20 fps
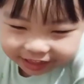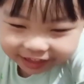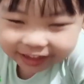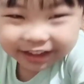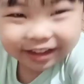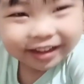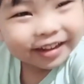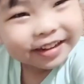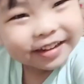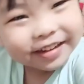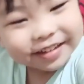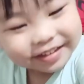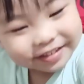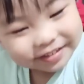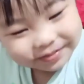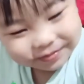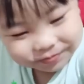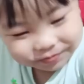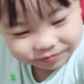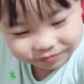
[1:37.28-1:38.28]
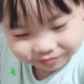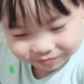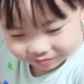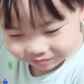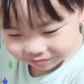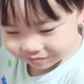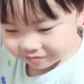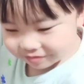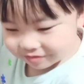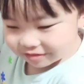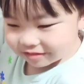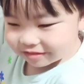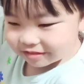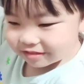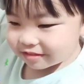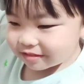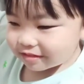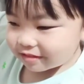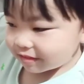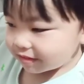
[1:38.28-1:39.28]
Jail udah sembuh teman-teman.
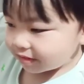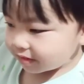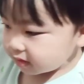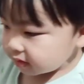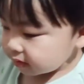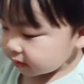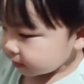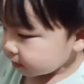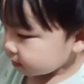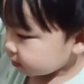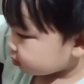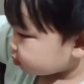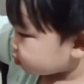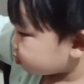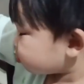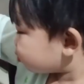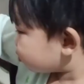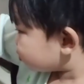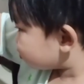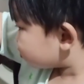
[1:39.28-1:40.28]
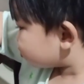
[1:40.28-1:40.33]
Makasih buat yang sudah